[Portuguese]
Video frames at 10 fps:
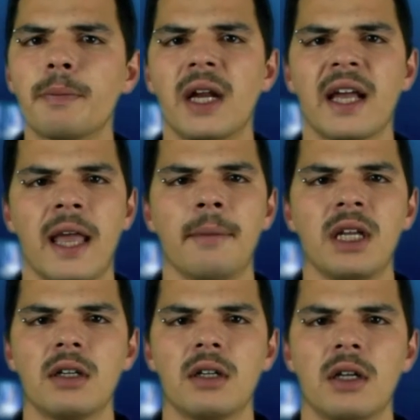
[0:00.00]
para gaming,
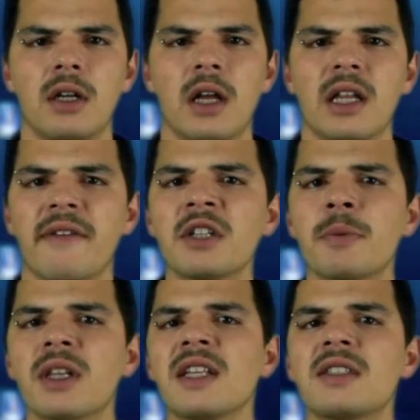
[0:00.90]
na
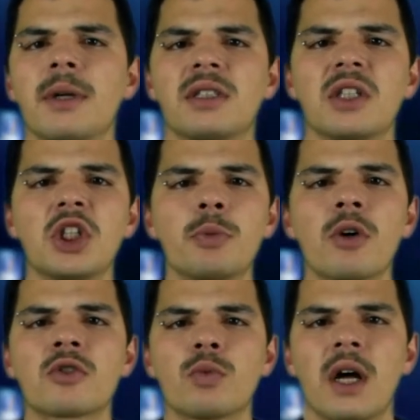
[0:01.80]
véspera do lançamento da
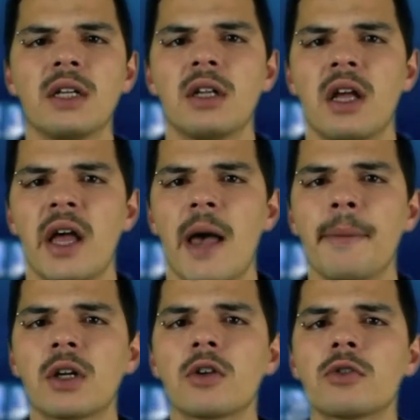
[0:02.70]
Xbox One, a
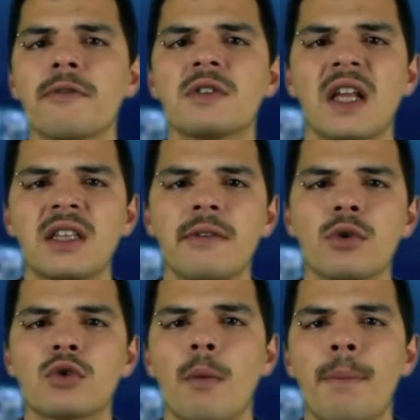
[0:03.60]
Microsoft desativou a
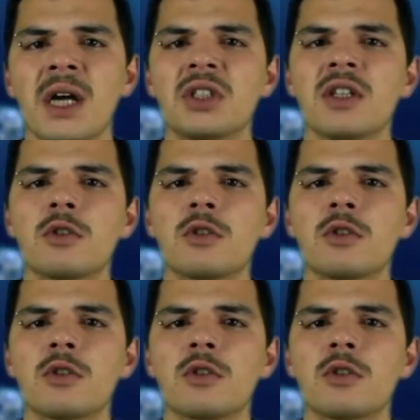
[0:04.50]
sua página de